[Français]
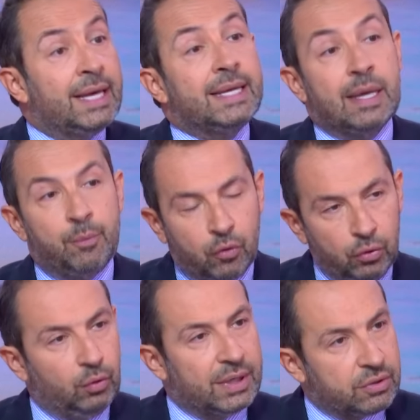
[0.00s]
il y a beaucoup
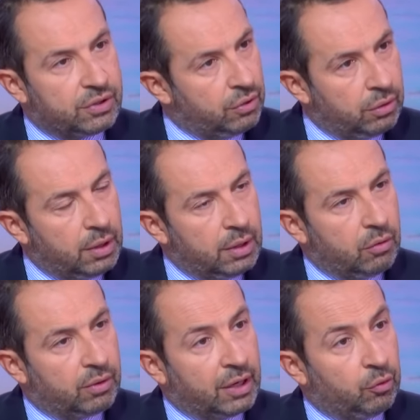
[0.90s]
de droits sociaux
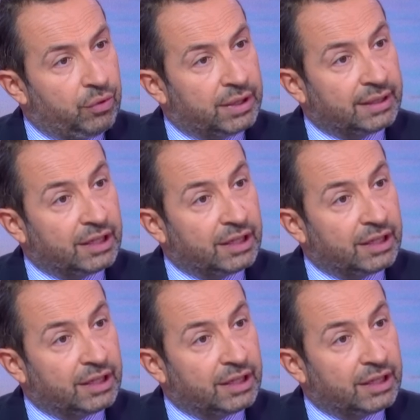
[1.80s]
auquel on peut être